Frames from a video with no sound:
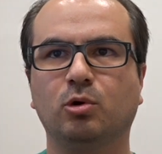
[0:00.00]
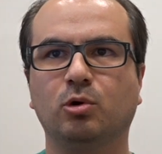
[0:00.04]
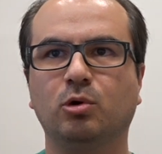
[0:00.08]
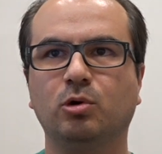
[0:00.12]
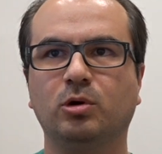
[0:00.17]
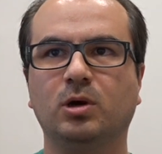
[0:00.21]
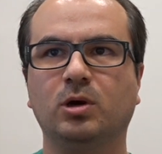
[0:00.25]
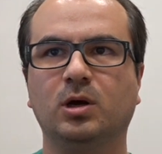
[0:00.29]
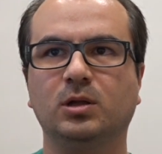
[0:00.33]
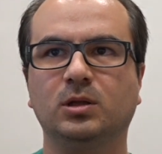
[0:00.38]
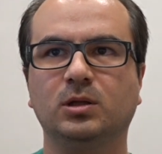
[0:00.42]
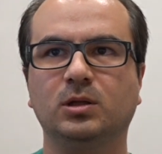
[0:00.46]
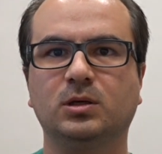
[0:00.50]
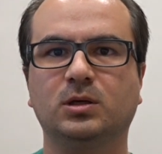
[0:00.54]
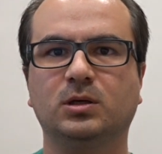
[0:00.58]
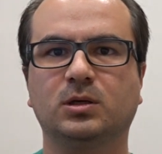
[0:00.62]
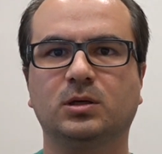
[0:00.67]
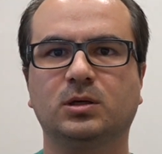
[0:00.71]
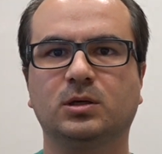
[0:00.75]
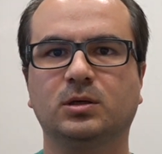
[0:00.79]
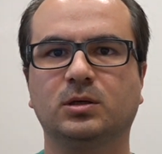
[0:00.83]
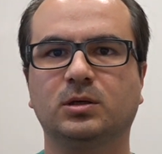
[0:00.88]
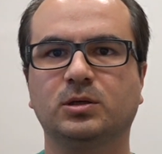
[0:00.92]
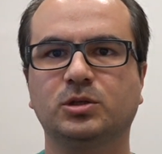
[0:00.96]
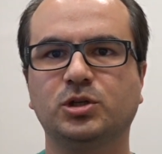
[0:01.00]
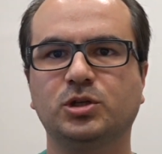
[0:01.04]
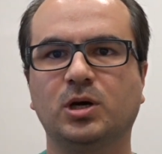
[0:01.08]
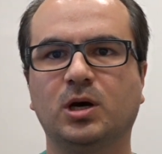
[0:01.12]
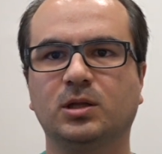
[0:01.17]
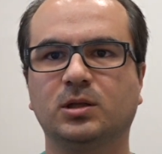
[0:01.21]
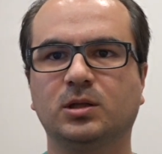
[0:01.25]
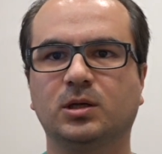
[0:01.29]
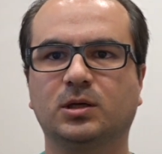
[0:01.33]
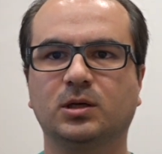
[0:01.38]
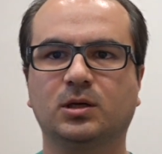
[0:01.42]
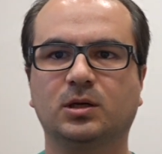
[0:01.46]
Doğurganlık
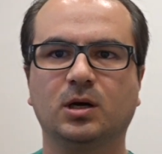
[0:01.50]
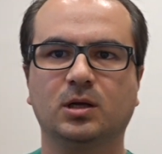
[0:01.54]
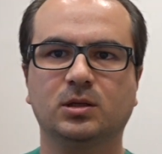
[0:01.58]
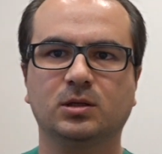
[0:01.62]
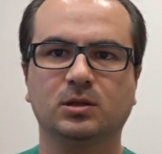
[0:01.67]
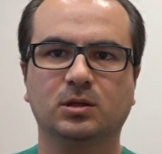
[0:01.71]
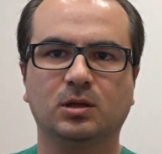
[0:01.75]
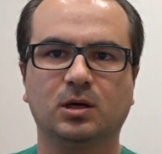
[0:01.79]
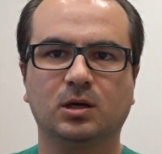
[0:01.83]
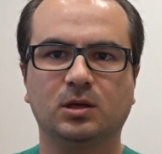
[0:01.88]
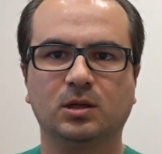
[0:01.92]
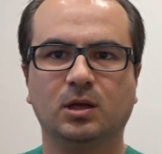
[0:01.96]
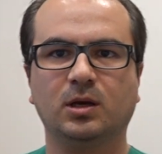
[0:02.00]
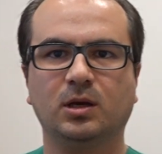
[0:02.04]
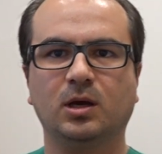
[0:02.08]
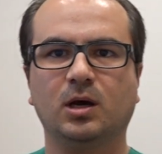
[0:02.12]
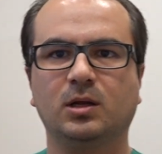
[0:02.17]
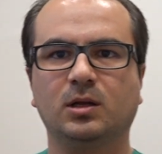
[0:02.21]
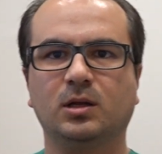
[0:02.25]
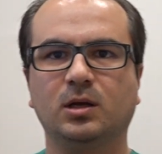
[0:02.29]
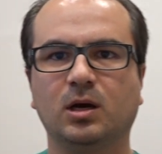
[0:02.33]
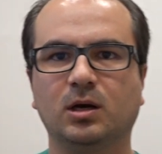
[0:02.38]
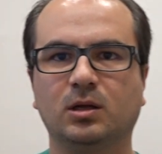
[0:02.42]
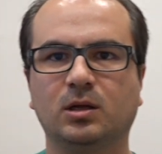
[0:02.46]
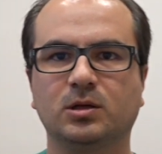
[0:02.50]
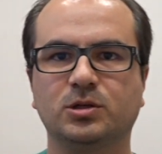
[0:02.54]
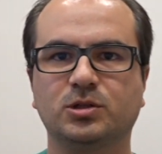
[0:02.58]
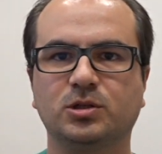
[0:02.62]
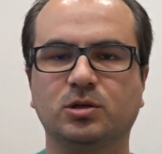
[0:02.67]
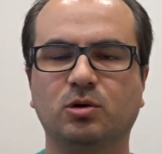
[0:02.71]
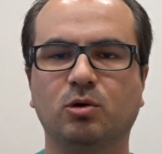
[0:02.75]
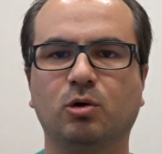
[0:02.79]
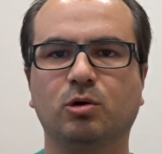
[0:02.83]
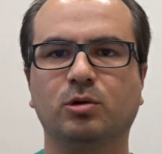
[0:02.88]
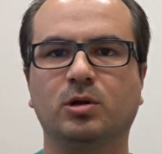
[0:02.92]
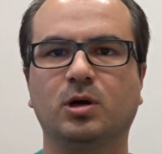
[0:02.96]
çağındaki kadınlarda yani
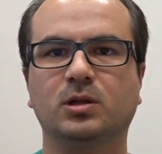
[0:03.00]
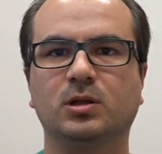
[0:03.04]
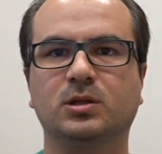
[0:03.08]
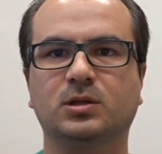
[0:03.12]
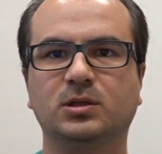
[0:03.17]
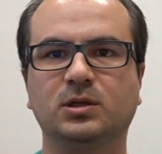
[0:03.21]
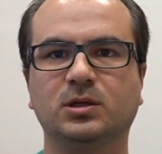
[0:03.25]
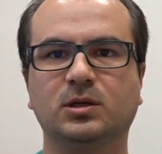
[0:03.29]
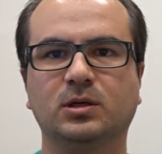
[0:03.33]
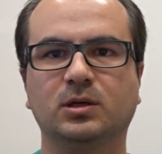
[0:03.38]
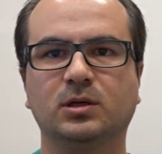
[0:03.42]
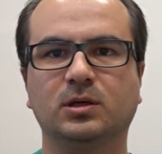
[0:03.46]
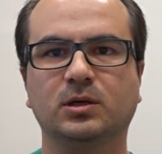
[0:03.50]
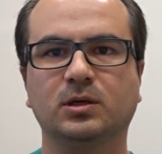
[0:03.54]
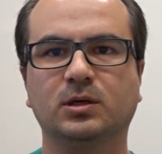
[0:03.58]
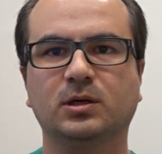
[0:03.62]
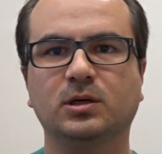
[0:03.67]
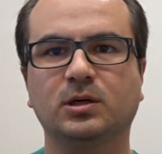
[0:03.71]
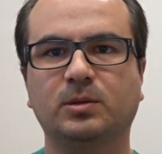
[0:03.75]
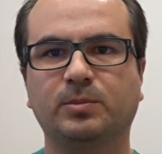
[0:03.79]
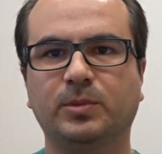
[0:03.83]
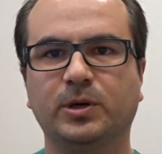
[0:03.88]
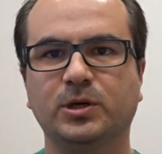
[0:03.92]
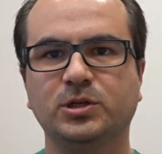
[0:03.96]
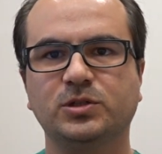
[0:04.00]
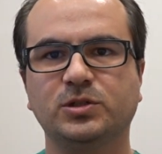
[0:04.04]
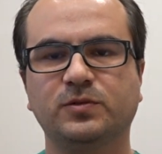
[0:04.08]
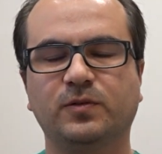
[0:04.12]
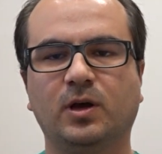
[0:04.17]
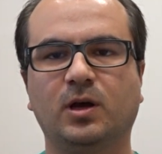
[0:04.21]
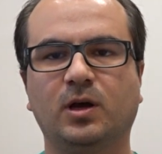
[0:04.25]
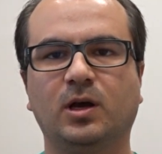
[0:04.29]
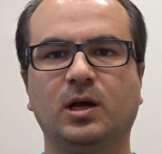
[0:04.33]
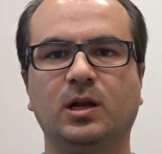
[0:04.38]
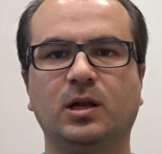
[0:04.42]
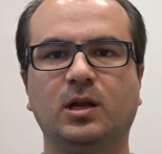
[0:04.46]
yaklaşık 16-45
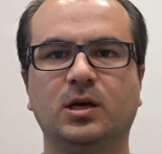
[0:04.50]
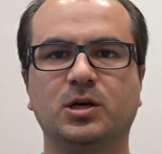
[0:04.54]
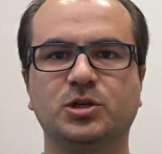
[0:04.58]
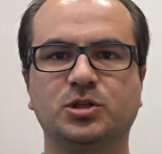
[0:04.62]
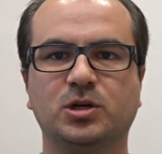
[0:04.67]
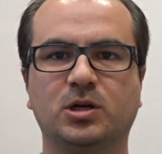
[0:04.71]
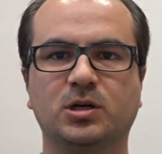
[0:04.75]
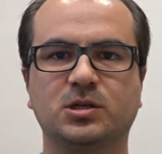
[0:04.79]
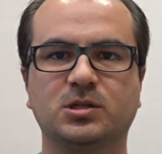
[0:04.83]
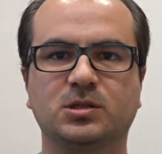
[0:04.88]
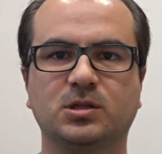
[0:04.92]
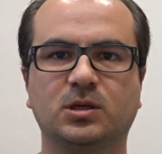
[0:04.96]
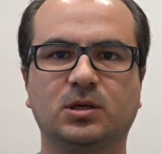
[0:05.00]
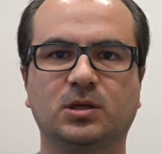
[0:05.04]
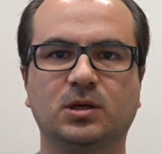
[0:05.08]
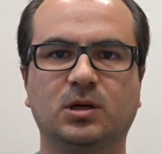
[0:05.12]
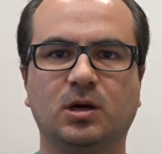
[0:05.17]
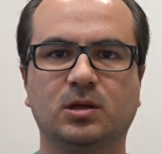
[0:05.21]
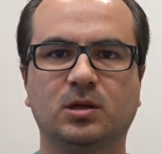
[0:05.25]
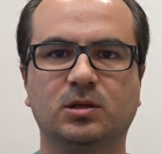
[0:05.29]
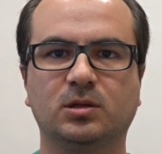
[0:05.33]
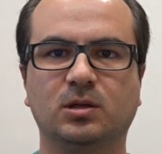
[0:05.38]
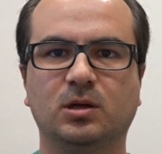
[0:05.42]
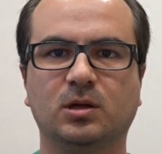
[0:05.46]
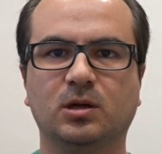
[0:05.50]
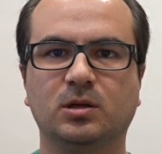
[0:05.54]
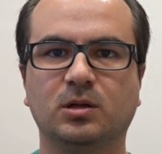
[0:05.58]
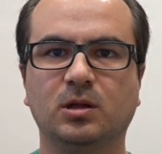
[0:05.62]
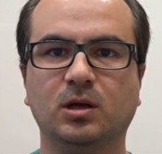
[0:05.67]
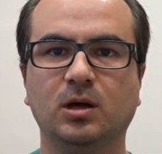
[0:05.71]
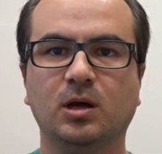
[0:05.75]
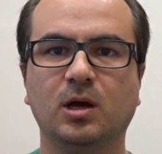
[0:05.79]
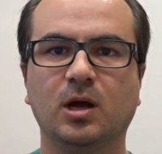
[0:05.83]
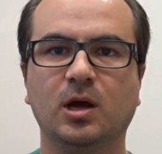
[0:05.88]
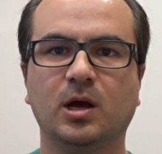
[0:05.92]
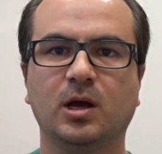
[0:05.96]
veya 50 yaş arasındaki
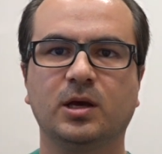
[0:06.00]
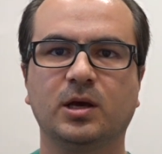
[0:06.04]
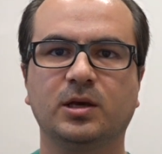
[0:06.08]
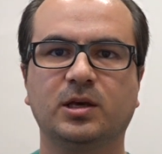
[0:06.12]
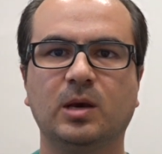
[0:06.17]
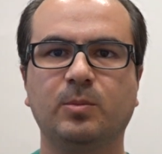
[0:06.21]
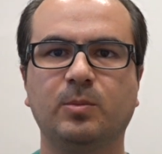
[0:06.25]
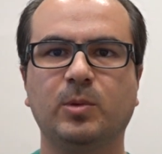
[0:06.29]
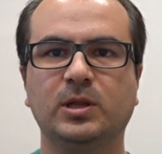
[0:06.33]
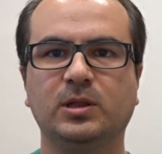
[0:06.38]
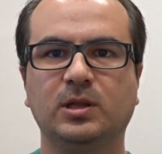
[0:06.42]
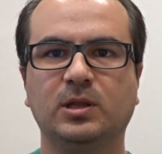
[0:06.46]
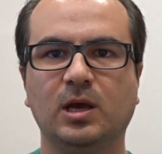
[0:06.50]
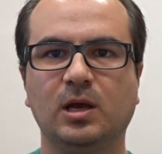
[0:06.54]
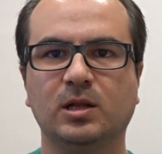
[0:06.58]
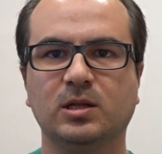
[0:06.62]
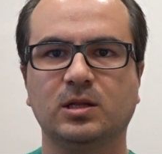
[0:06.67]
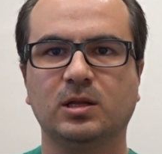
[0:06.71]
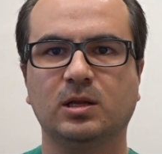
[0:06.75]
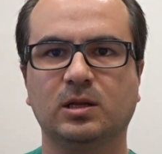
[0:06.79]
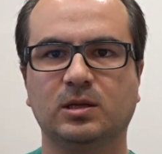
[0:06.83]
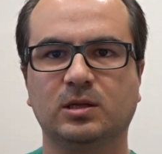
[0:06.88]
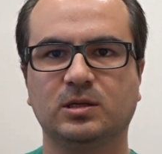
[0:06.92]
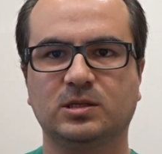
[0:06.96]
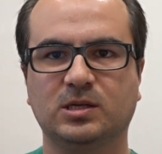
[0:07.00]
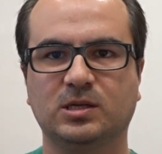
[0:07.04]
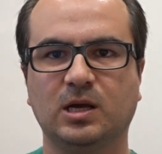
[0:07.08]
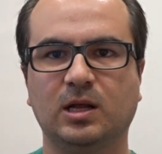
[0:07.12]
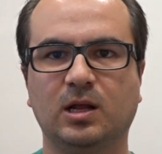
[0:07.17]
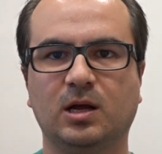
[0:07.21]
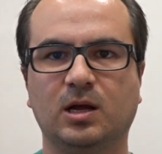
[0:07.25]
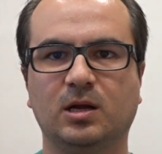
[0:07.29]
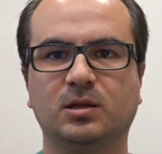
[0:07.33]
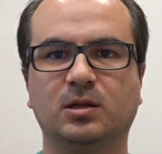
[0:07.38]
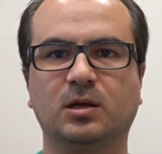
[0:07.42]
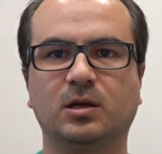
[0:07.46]
kadınlarda gebe
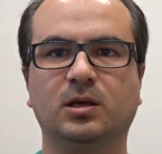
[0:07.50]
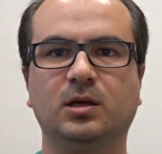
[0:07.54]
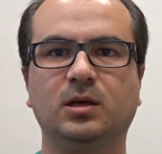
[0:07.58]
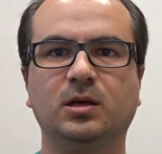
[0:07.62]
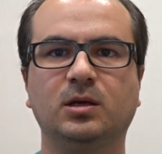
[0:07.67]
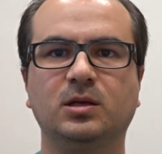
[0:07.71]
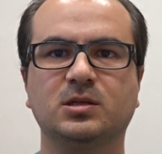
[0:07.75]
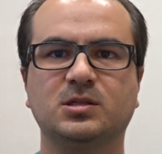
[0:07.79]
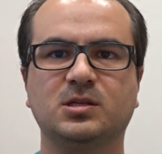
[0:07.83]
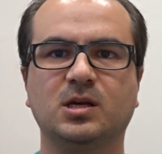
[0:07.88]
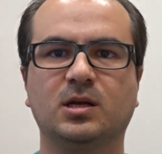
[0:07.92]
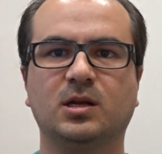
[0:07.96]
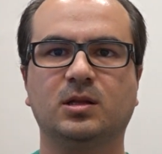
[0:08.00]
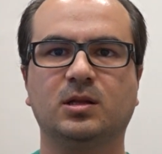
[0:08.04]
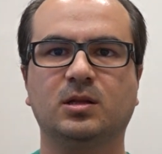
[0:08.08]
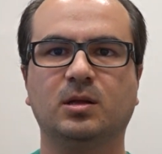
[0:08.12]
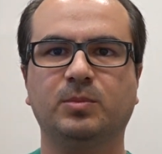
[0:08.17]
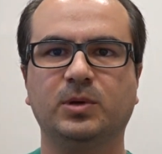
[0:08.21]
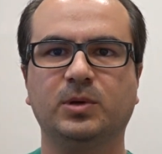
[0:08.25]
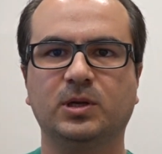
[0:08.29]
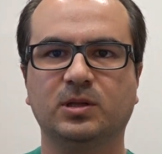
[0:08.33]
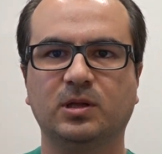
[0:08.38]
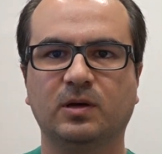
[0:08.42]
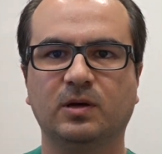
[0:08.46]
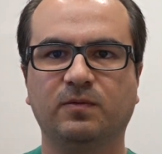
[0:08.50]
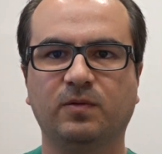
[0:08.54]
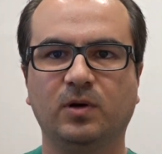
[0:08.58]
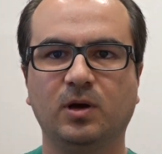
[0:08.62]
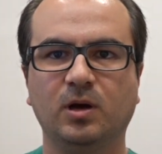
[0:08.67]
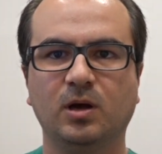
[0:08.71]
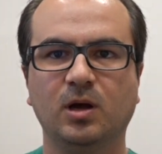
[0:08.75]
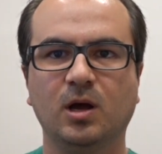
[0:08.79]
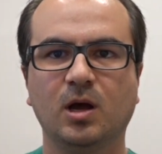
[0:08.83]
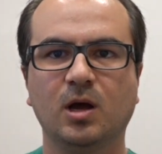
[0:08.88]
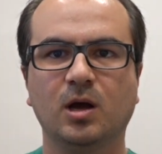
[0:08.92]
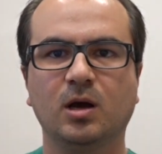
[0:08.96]
değilseler dahi senede bir
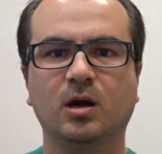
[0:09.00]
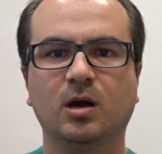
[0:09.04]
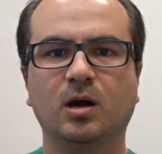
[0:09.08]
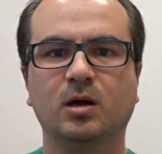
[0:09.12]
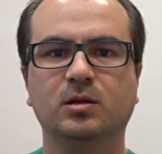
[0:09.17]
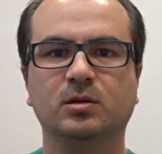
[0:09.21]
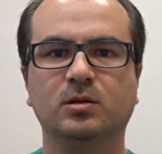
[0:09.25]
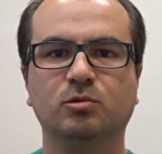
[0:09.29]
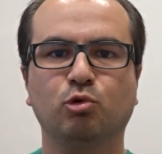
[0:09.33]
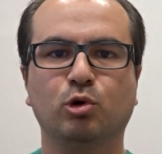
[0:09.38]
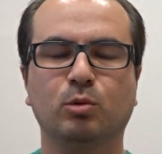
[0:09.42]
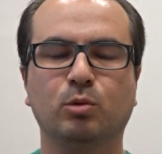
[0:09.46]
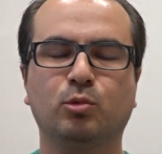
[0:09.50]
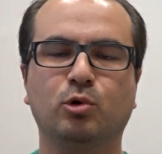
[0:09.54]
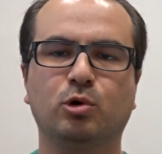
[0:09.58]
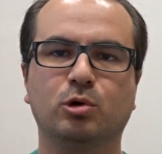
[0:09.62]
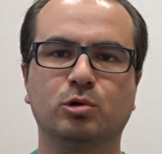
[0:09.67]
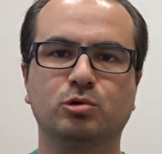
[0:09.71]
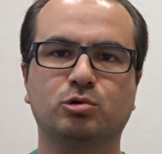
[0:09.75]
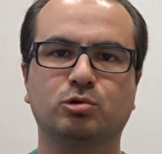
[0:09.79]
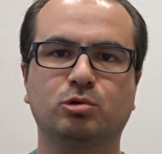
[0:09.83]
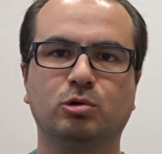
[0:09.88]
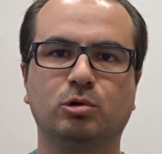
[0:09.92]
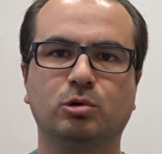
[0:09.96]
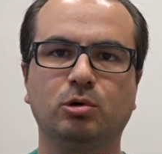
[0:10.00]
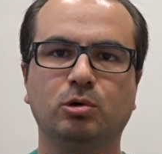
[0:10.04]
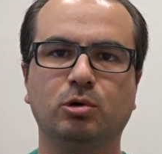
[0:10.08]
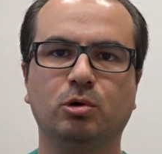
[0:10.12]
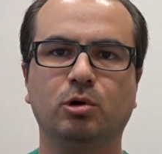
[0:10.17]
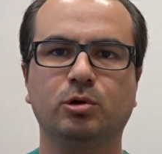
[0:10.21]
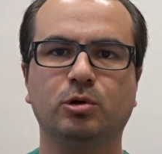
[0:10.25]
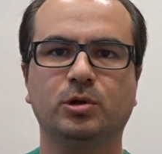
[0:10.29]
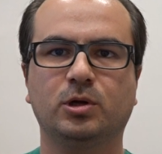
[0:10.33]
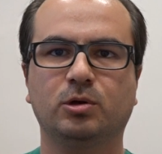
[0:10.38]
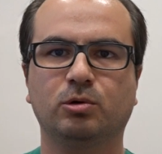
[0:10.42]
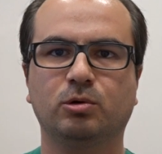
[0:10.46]
defa kadın doğum kontrolünü
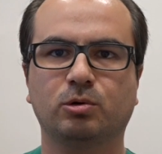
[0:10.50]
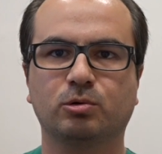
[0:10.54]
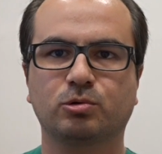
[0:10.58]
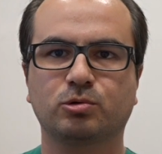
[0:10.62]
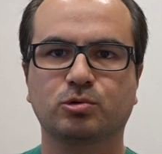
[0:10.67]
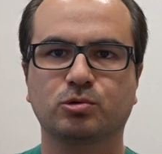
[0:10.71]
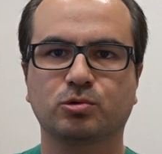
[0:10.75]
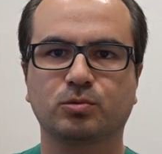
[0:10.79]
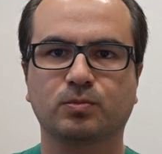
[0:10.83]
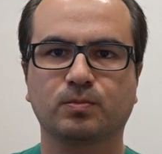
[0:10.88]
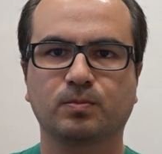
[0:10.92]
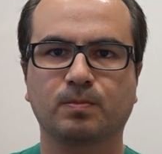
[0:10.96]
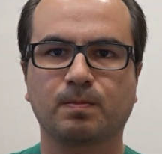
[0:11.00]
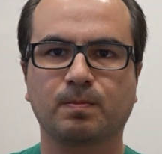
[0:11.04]
öneriyoruz.